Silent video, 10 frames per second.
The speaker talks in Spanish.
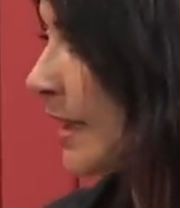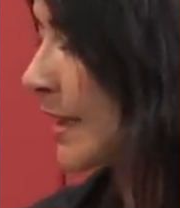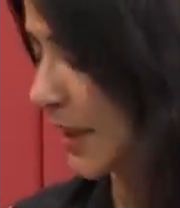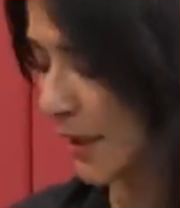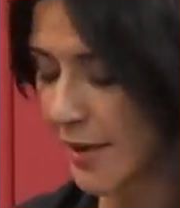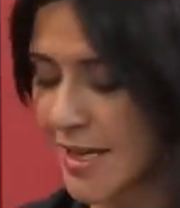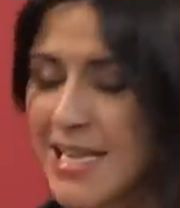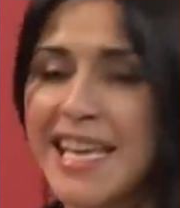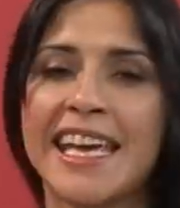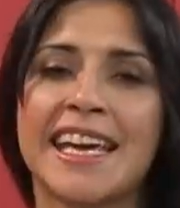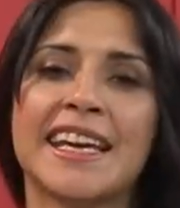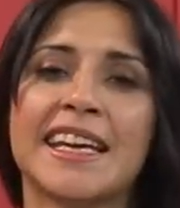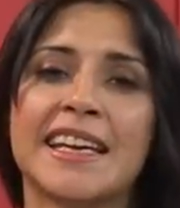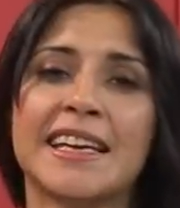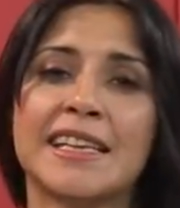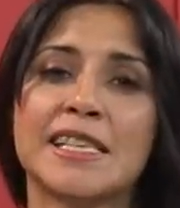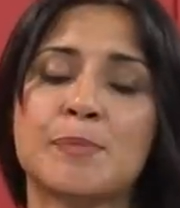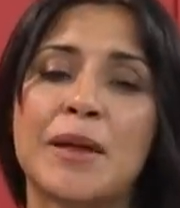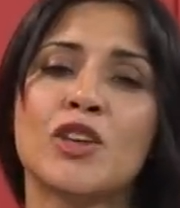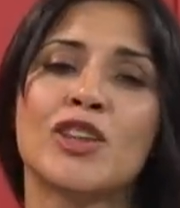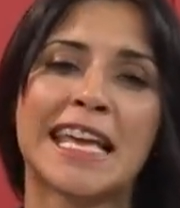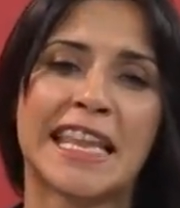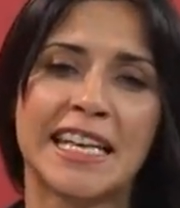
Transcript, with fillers: Calatrava. el espacio de